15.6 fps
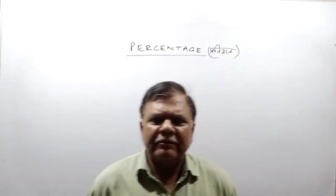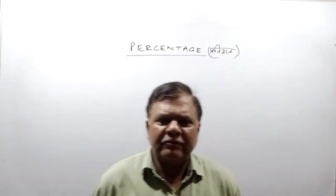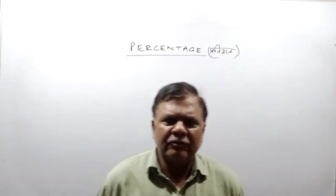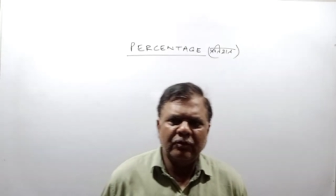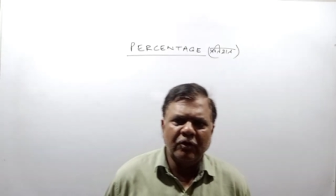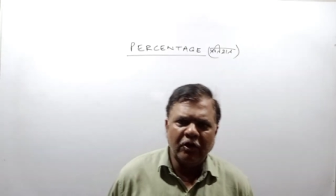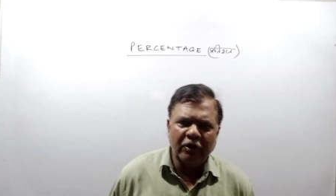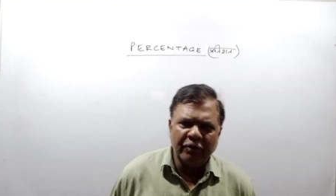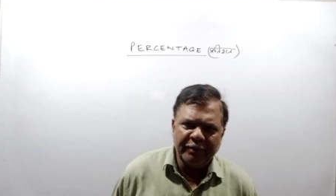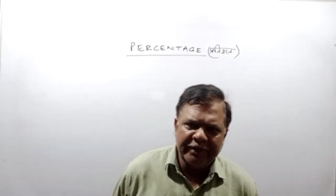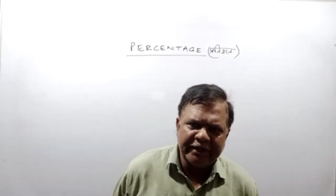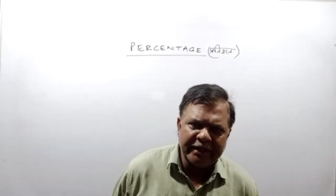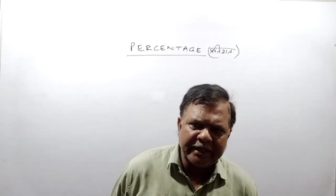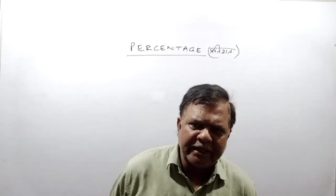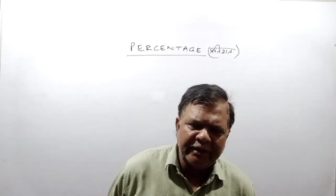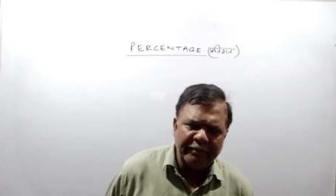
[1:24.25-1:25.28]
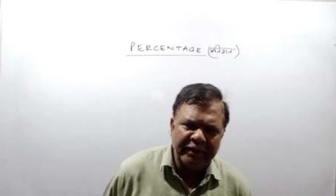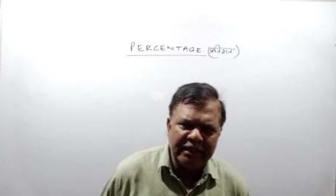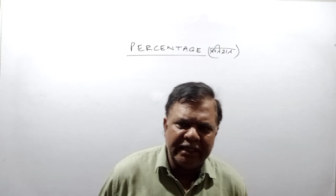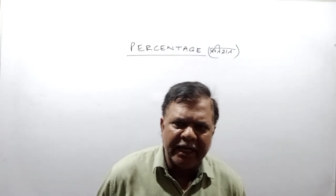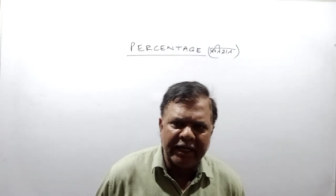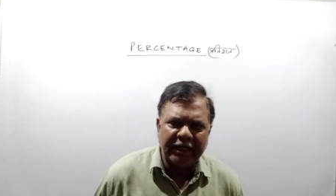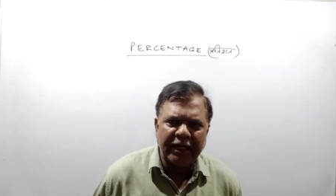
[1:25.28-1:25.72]
तो और भी टेक्निक मिल
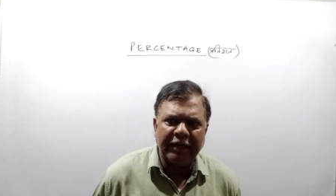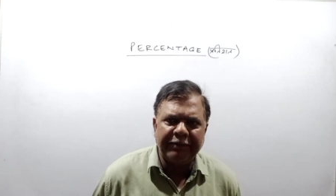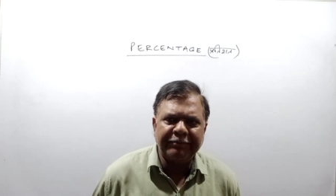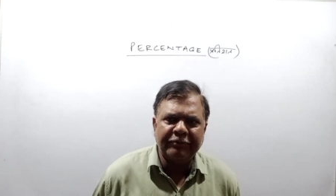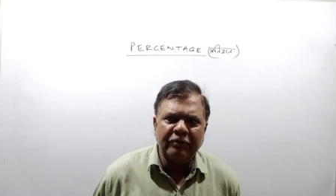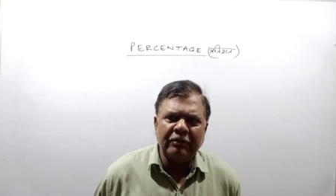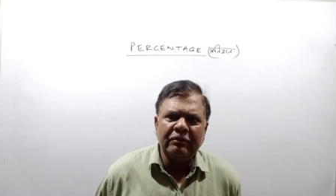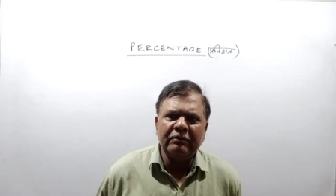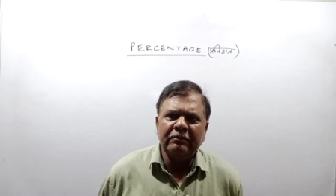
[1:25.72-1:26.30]
जाएगा आपको